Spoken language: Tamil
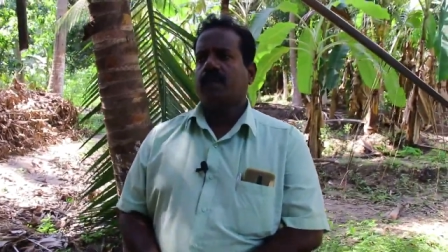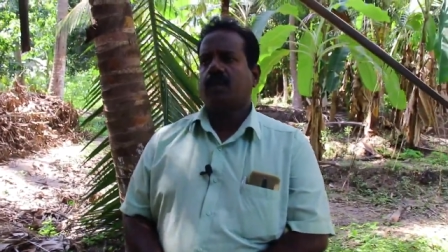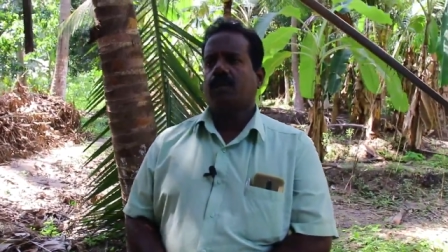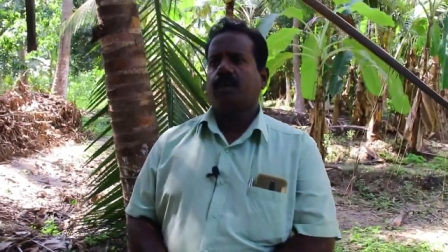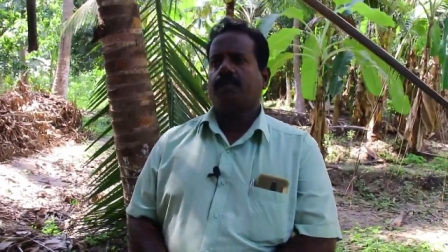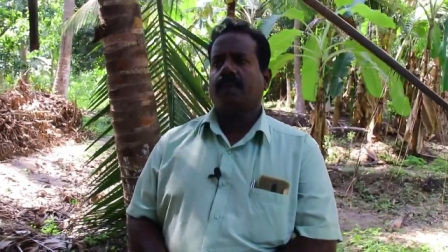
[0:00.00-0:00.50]

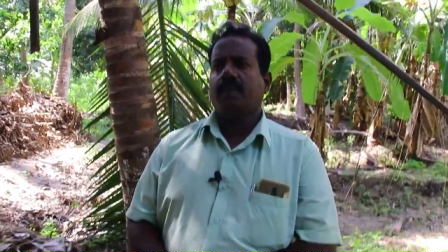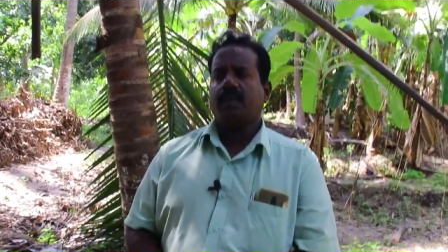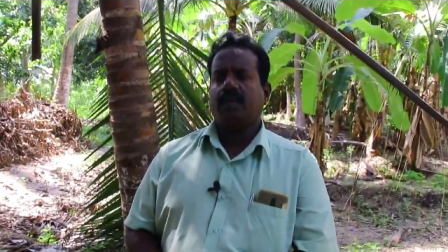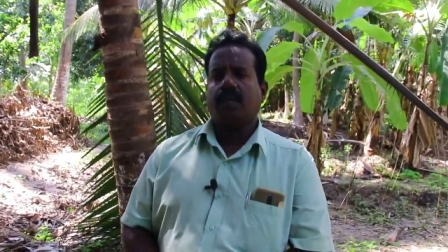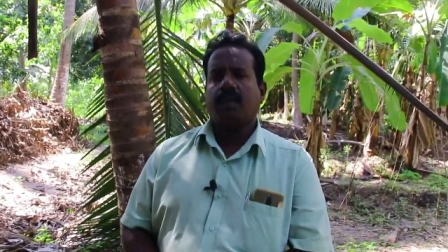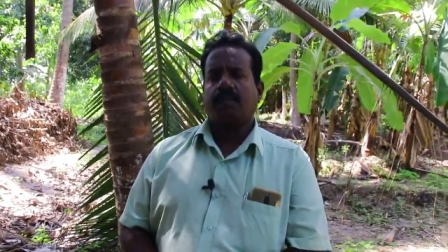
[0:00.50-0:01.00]
என்னோடய மேட்டு
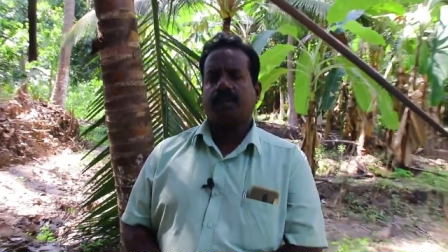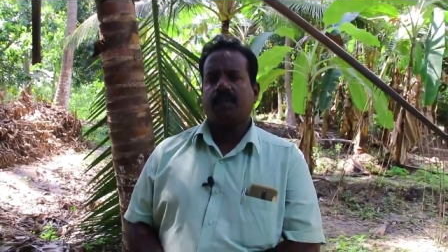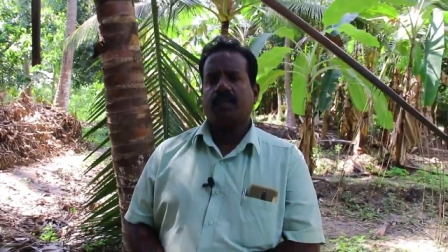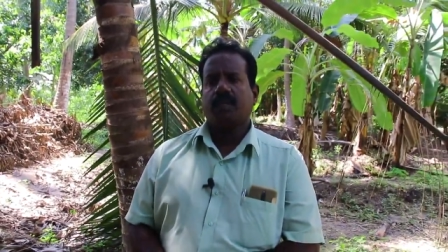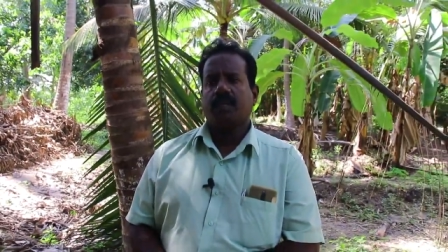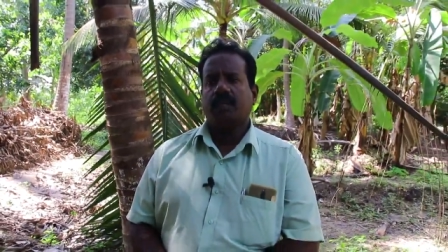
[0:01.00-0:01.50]

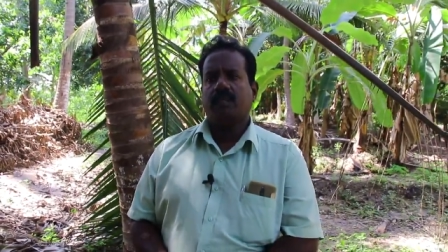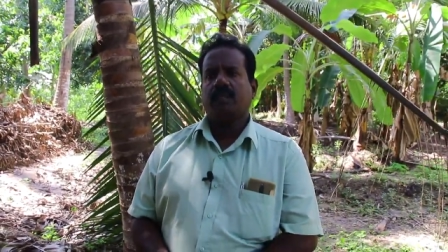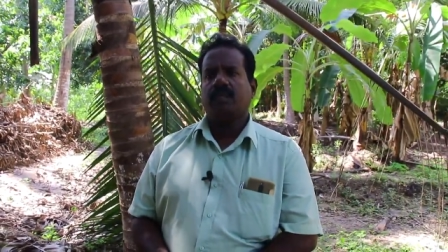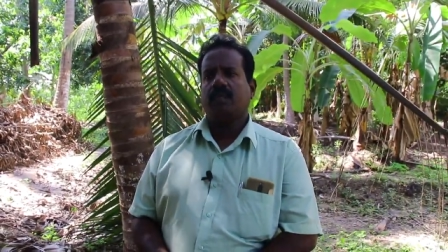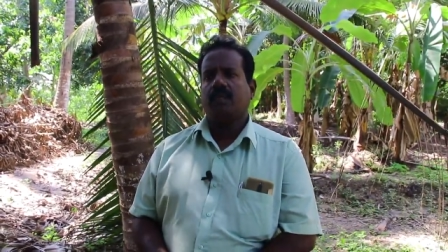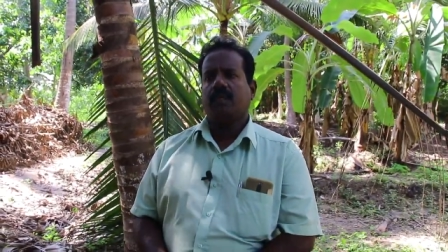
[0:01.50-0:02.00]
நிலப்பகுதியிலேருந்து
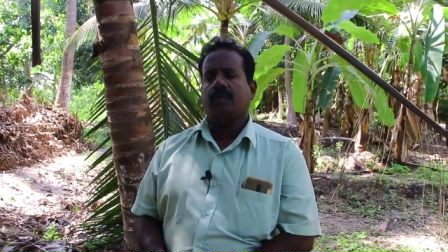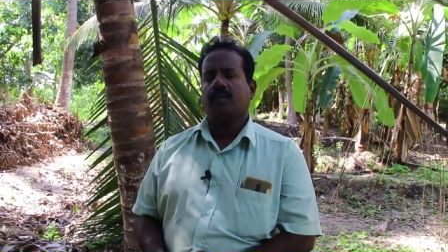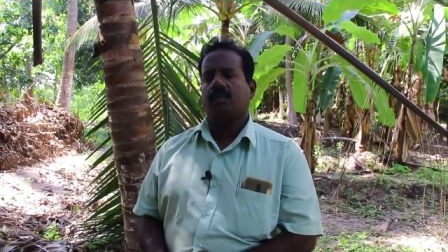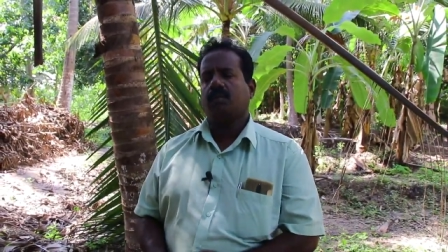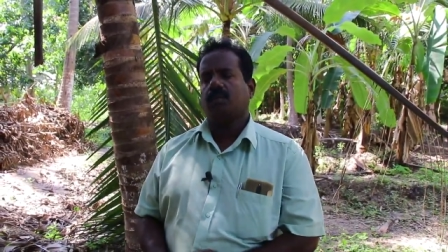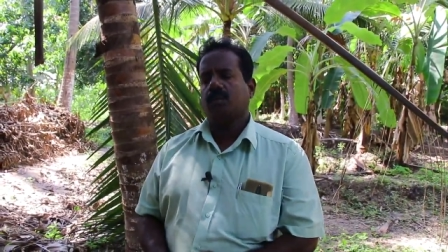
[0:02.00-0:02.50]

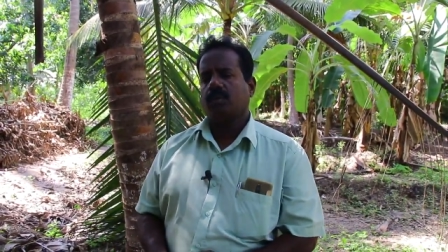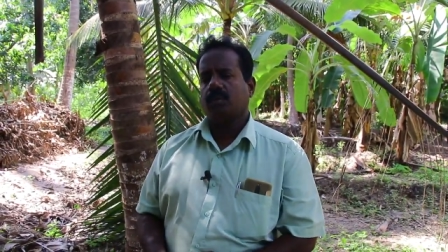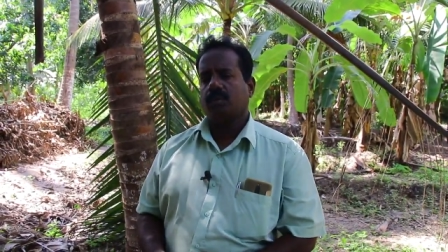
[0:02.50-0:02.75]
ஒரு